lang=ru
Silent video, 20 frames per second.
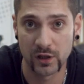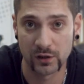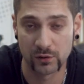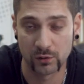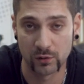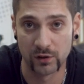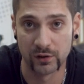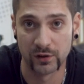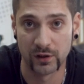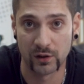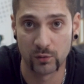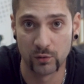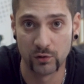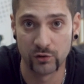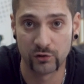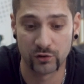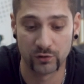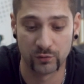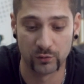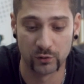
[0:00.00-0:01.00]
которая
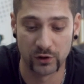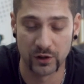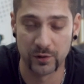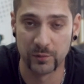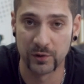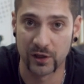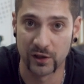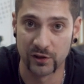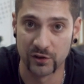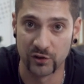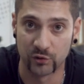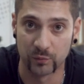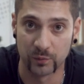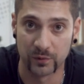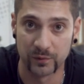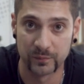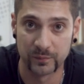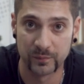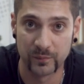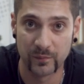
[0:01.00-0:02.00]
находится внутри механизма.
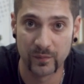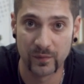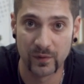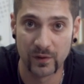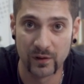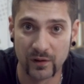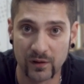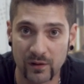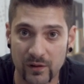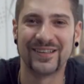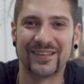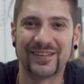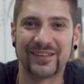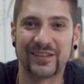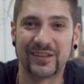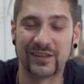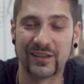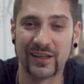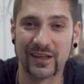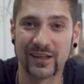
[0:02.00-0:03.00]

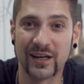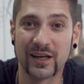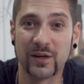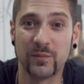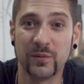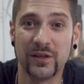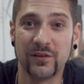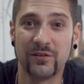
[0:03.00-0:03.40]
Так как мы